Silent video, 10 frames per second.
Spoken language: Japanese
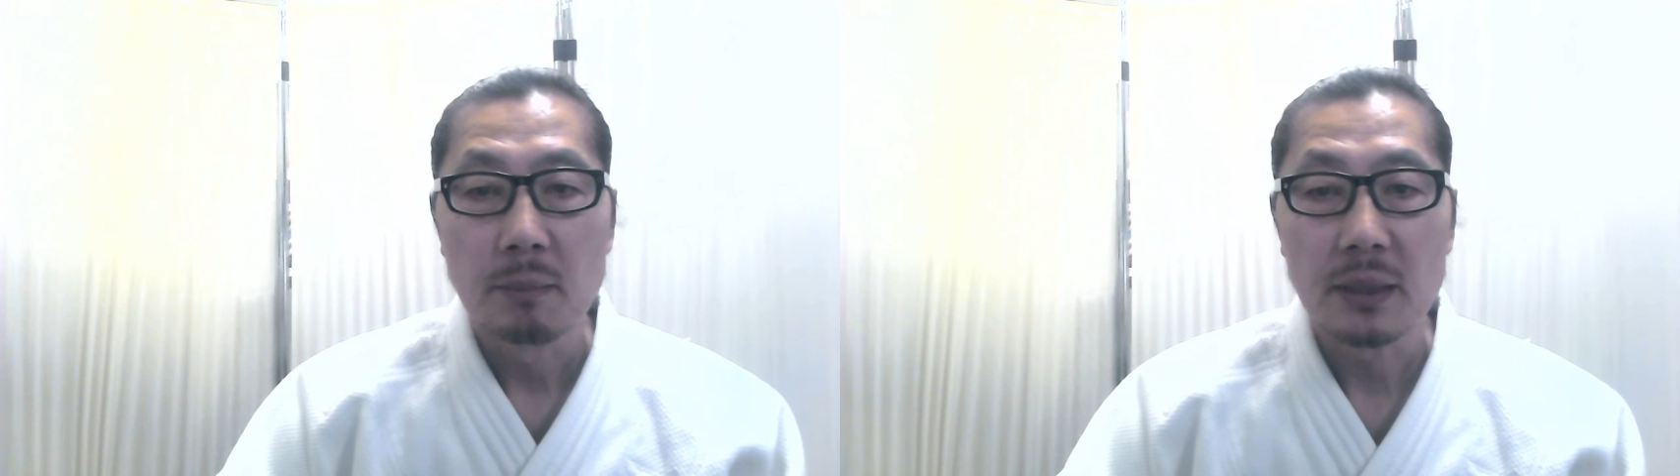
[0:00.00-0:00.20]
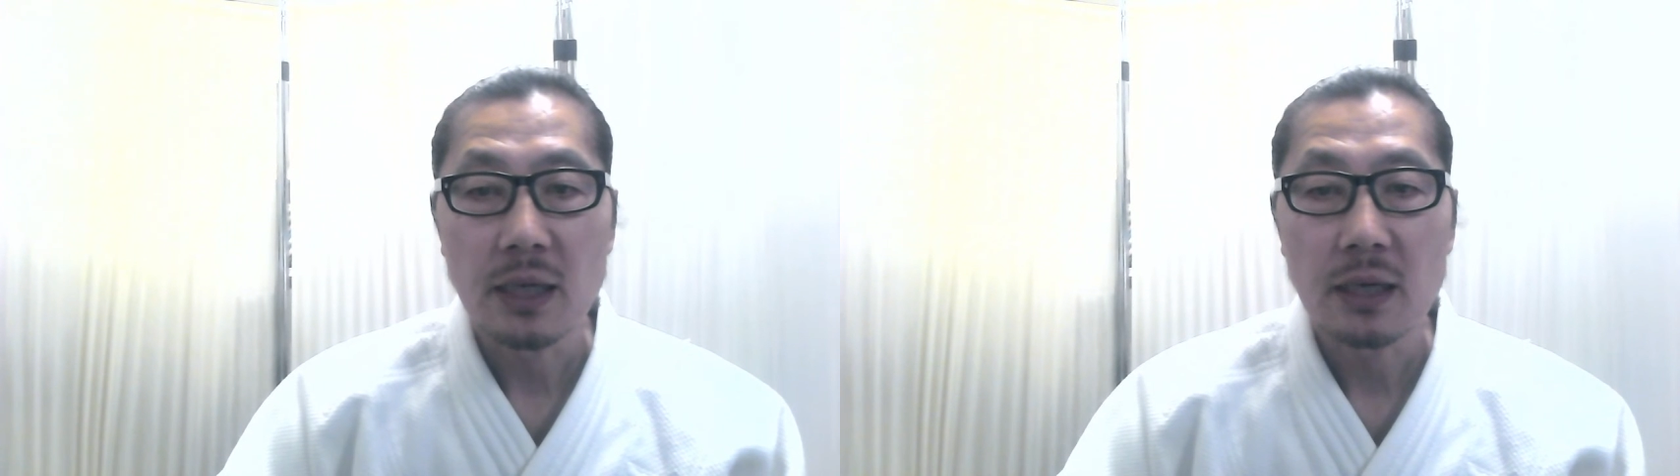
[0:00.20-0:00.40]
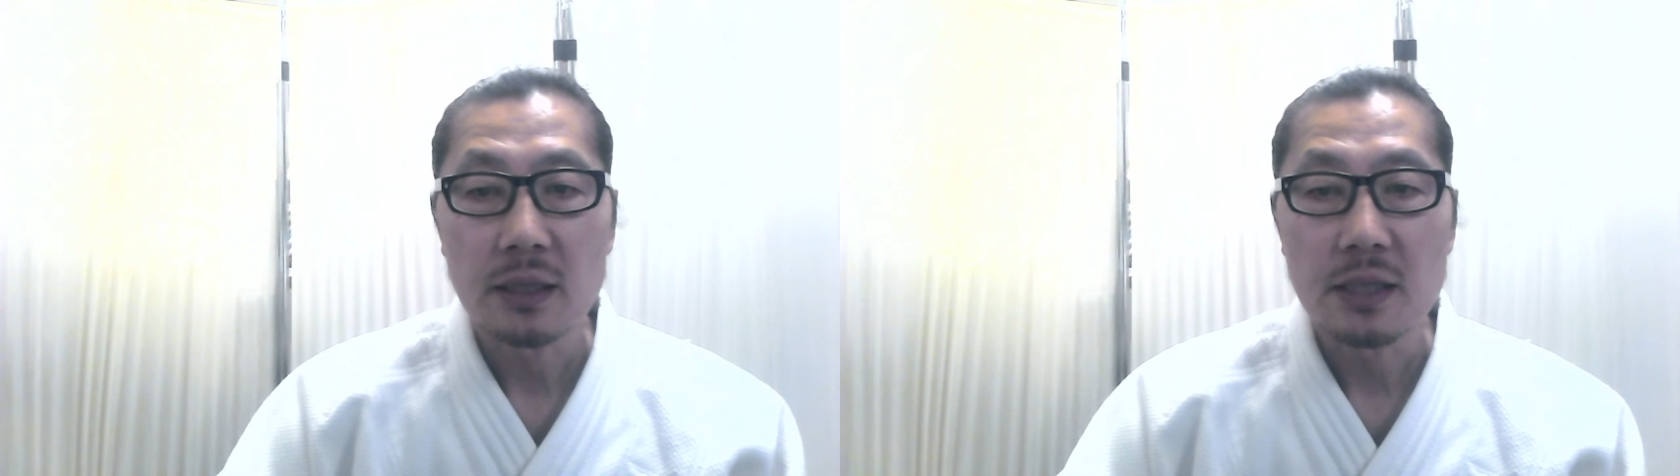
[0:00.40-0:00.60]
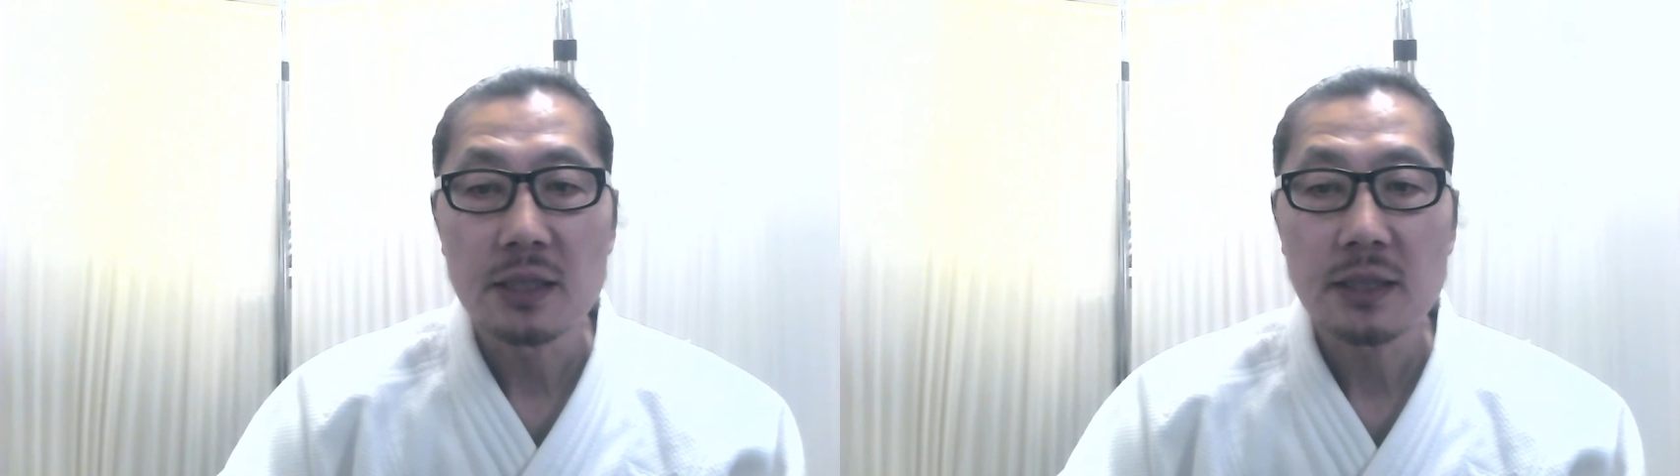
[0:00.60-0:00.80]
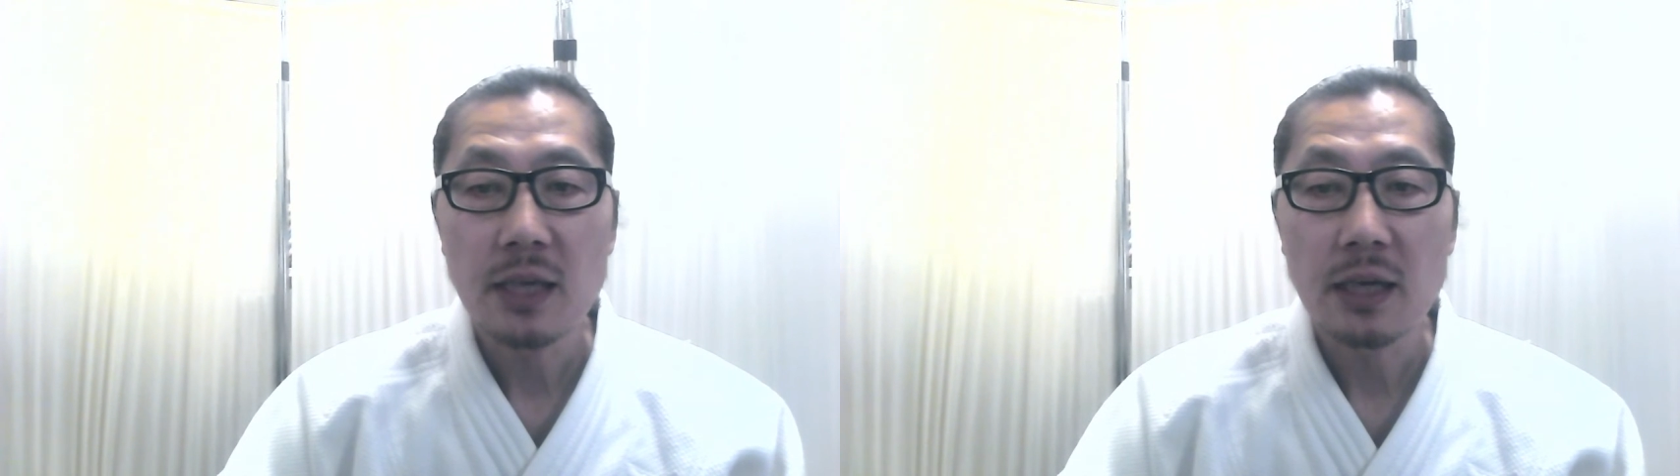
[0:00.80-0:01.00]
また
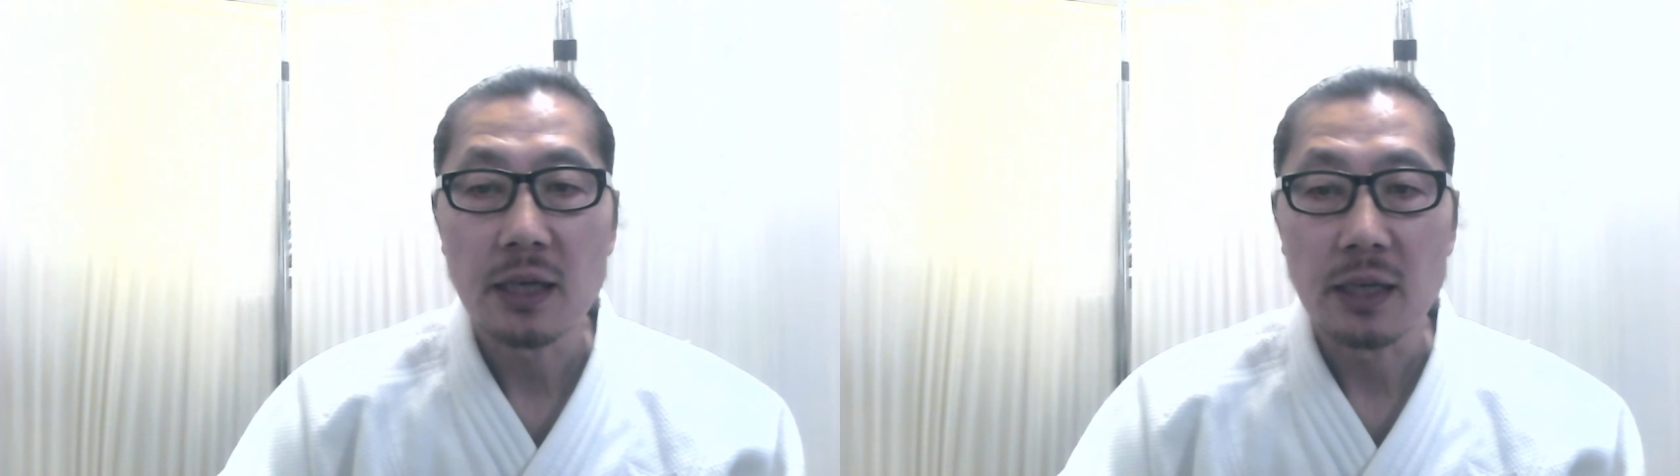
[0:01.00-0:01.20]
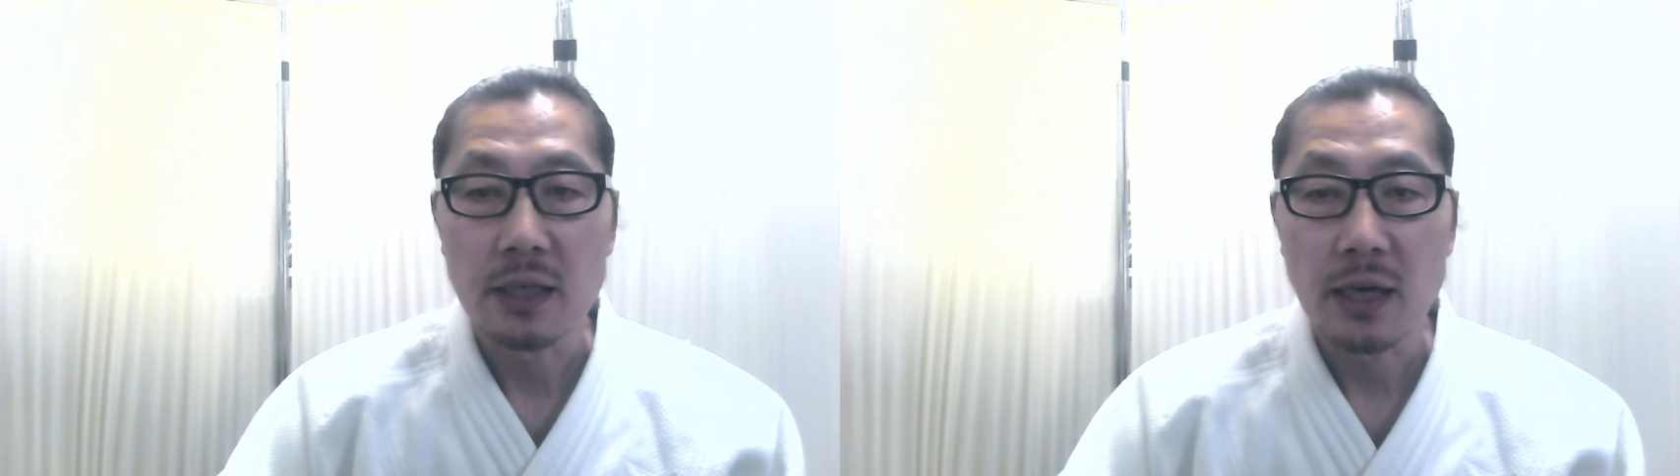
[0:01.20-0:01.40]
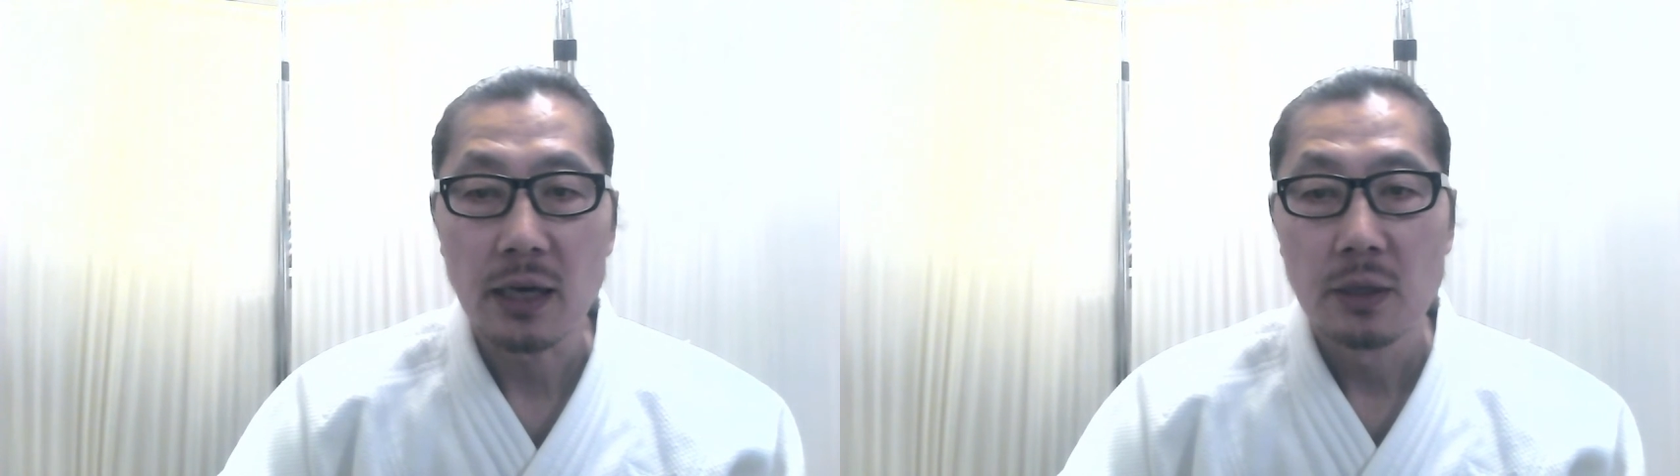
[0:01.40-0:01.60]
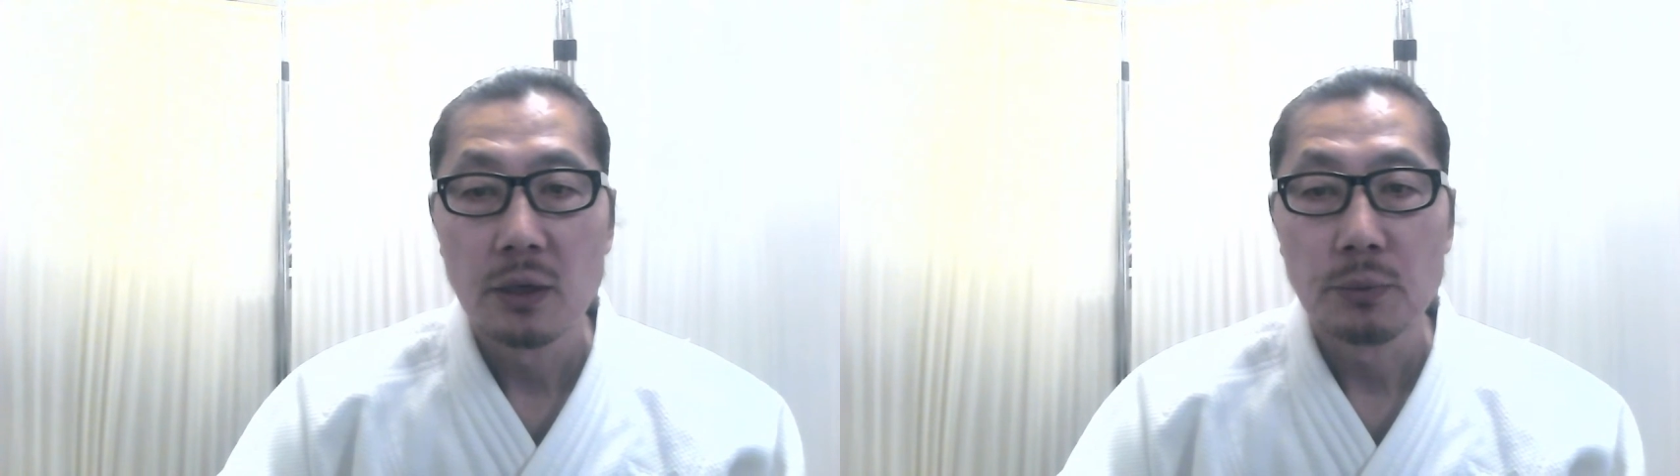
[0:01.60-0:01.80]
リン酸塩や